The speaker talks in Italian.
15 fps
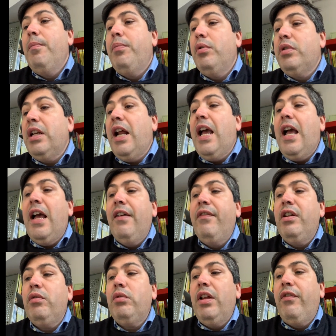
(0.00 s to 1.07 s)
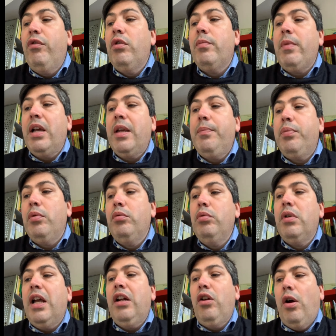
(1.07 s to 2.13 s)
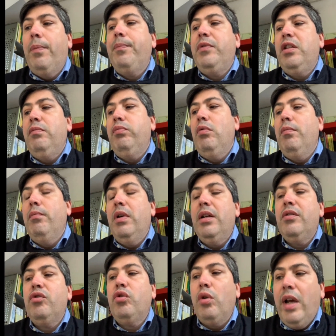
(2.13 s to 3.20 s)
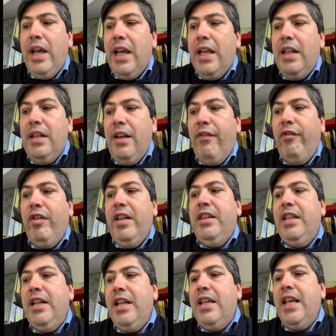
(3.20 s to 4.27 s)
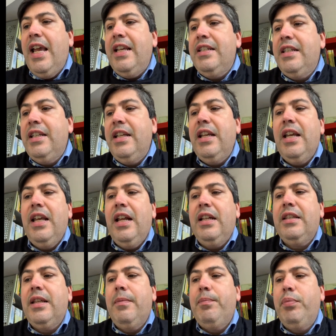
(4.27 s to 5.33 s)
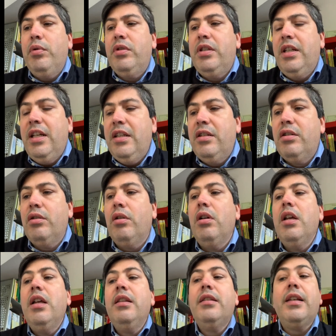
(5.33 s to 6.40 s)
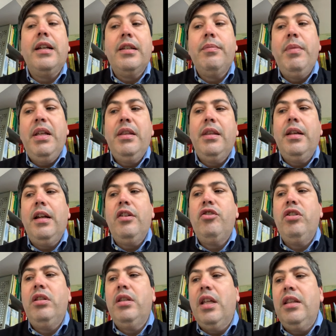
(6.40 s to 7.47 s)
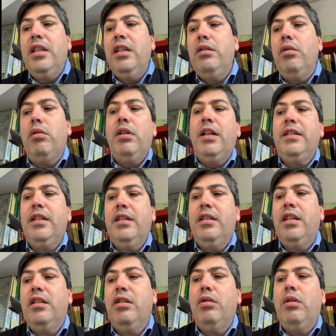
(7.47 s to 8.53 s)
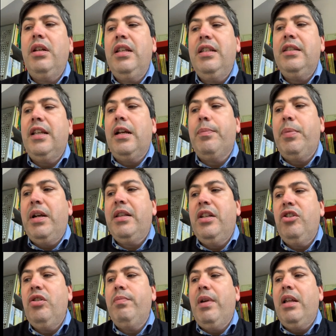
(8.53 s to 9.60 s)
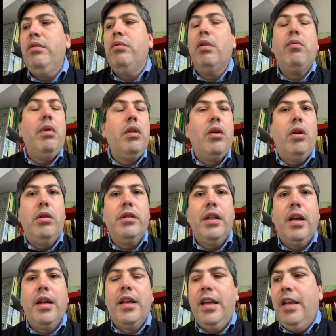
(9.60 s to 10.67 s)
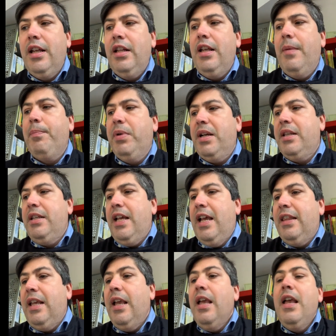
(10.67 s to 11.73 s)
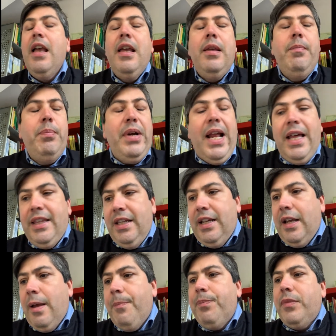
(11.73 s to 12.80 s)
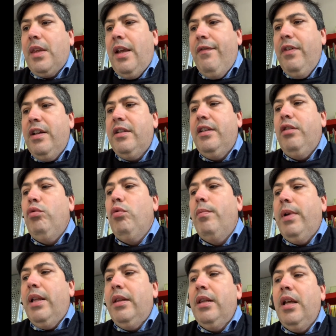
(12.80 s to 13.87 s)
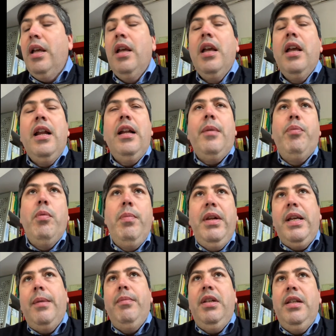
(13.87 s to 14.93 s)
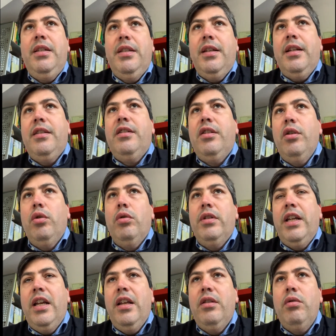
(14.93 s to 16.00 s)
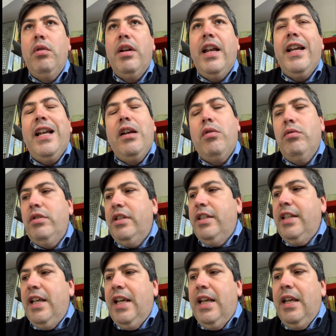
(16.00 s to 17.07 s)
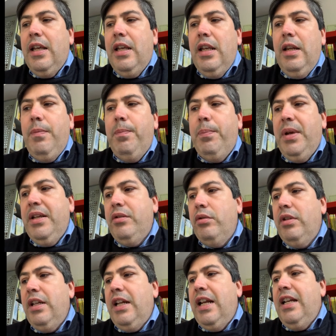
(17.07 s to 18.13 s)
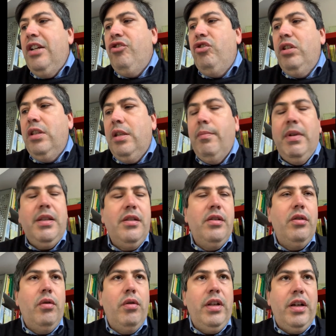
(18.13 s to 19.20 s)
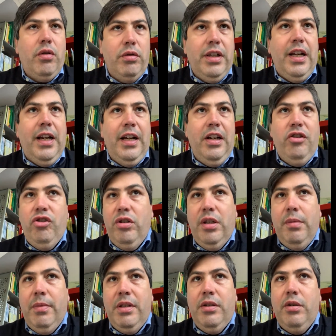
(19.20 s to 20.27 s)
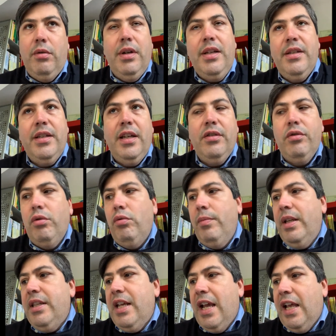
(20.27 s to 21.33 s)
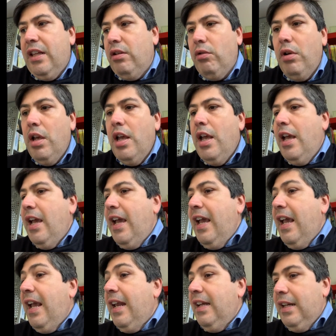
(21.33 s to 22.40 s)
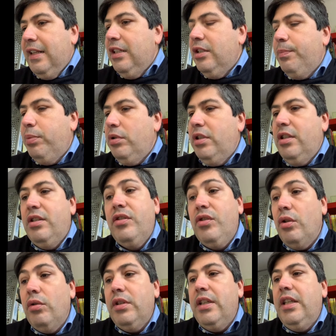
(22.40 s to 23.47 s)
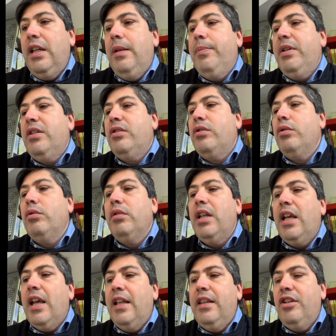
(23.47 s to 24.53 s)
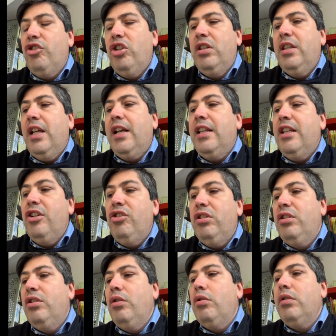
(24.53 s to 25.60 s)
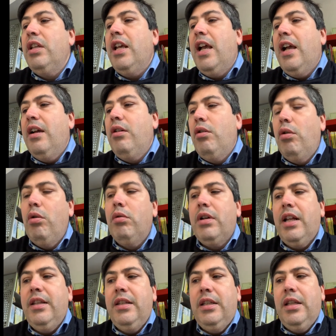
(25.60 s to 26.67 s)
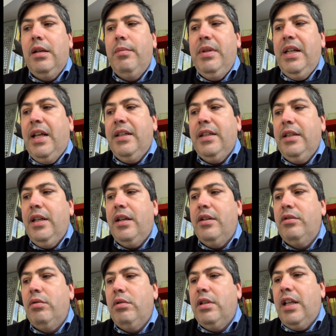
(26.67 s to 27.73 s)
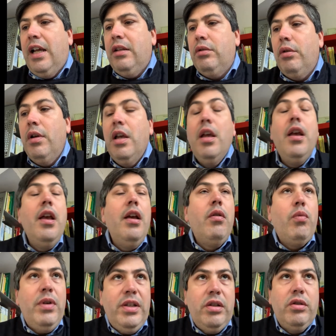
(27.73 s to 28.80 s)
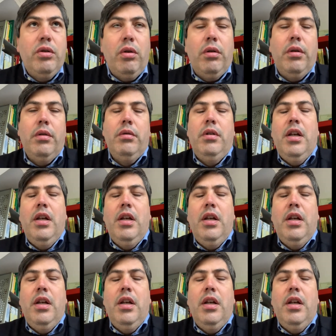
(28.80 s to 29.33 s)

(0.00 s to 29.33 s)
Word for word: potrà avere una forma che produca l'optimum, cioè gli effetti richiesti e al tempo stesso trasmettere al cittadino la sensazione di star partecipando a qualcosa che gli appartiene. In pratica, avverte Luhmann, la pubblica amministrazione non reca con sé il peso della legittimazione. Cos'è la legittimazione in senso lumaniano? È la disposizione delle persone ad accettare decisioni ancora indeterminate nel risultato. Questo